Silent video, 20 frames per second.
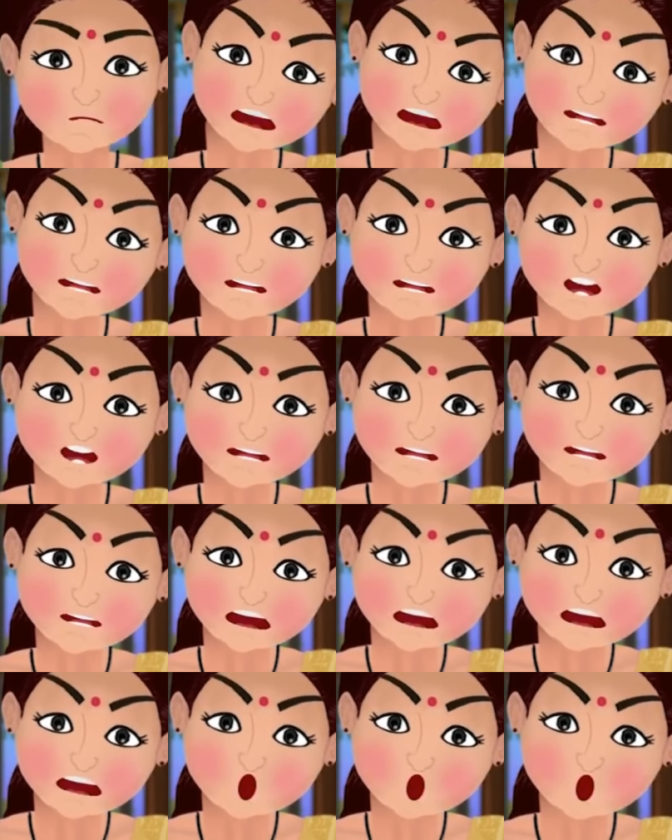అది
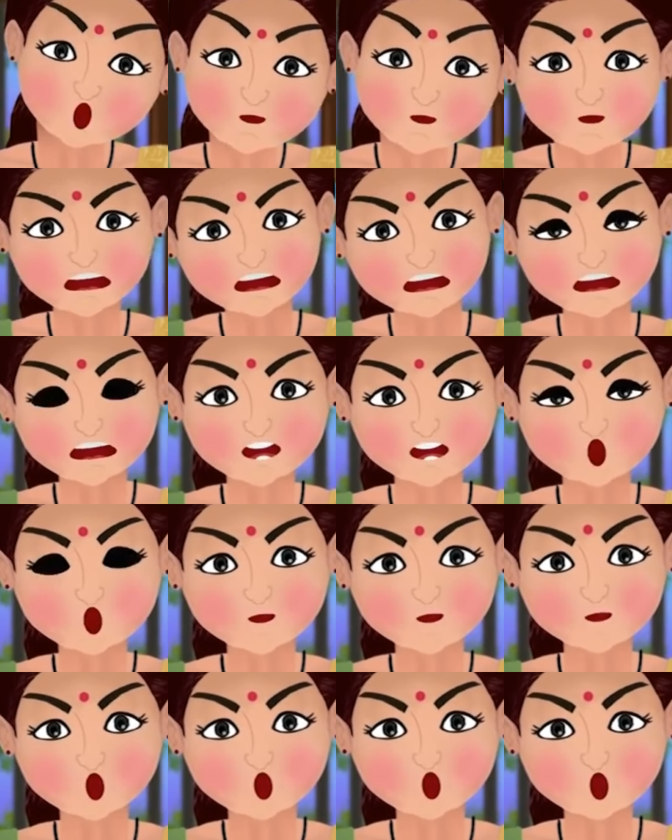తబలా కాదు సబల
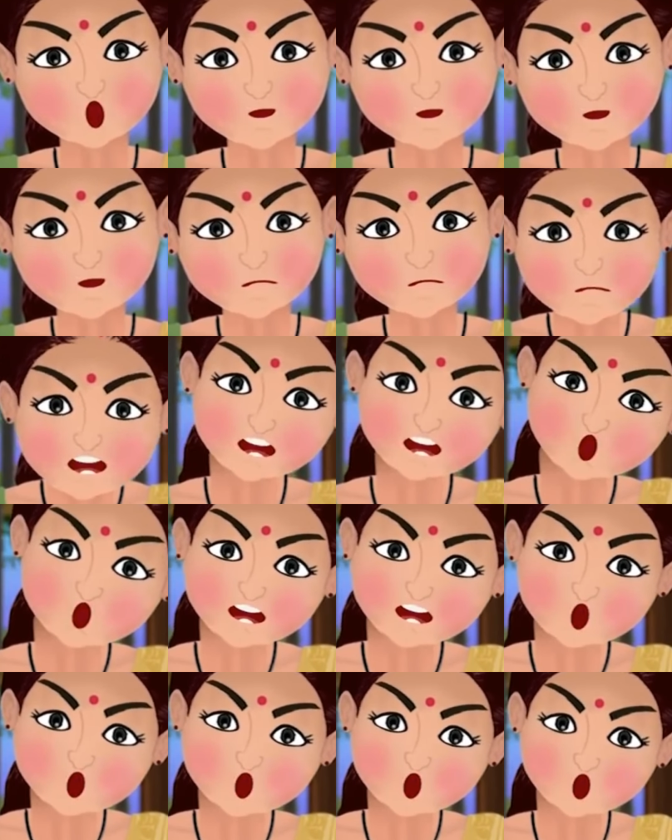ఇది
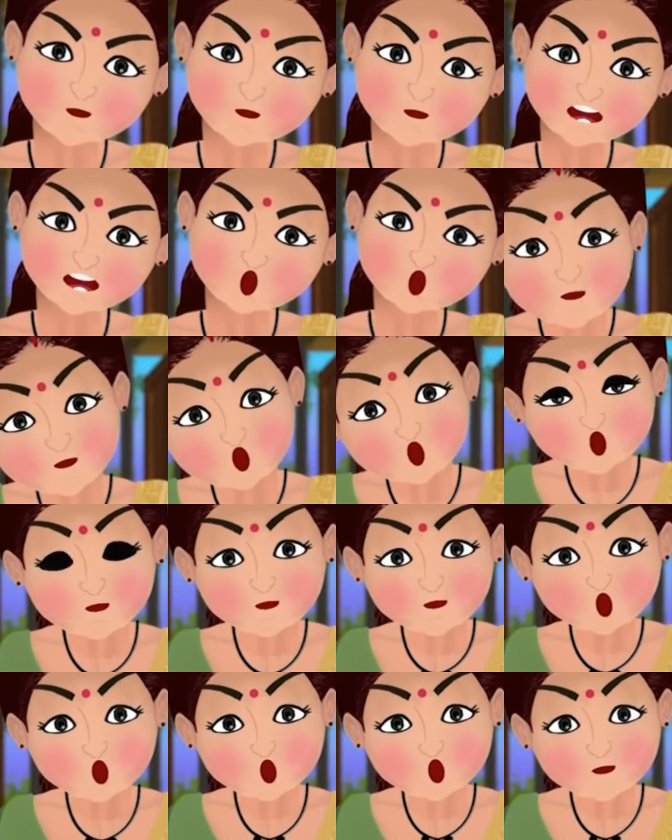కూడా తెలియదు
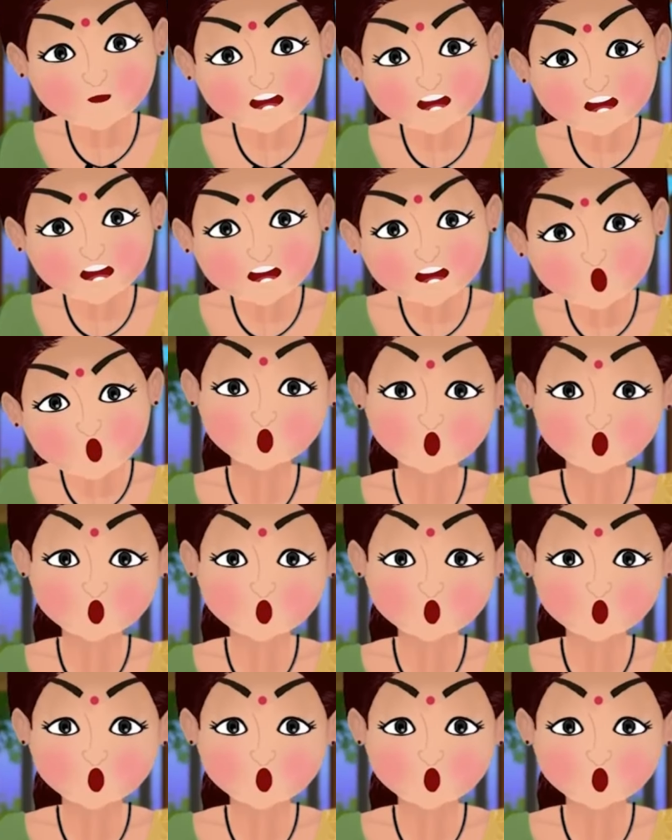నువ్వు క్రికెటర్